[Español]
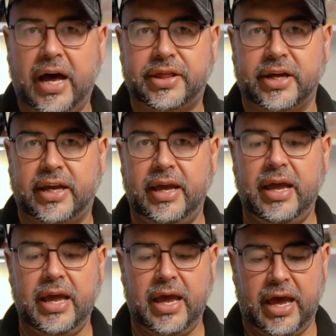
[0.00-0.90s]
hasta
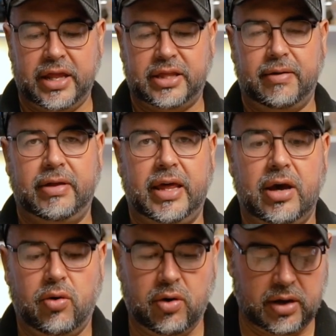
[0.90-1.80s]
aquí este
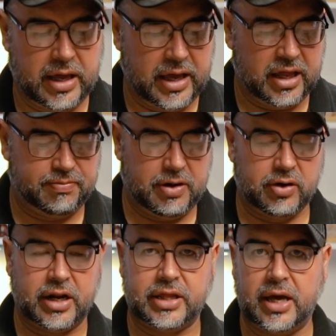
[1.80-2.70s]
video. Eh, espero
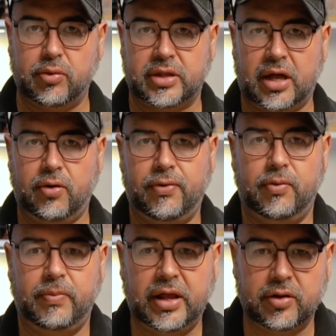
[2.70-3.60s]
que les haya gustado. Fue
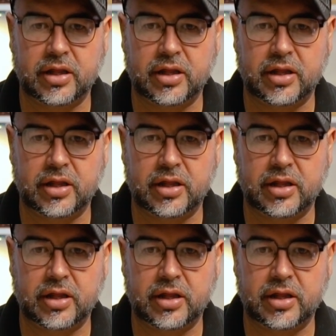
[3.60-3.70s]
un video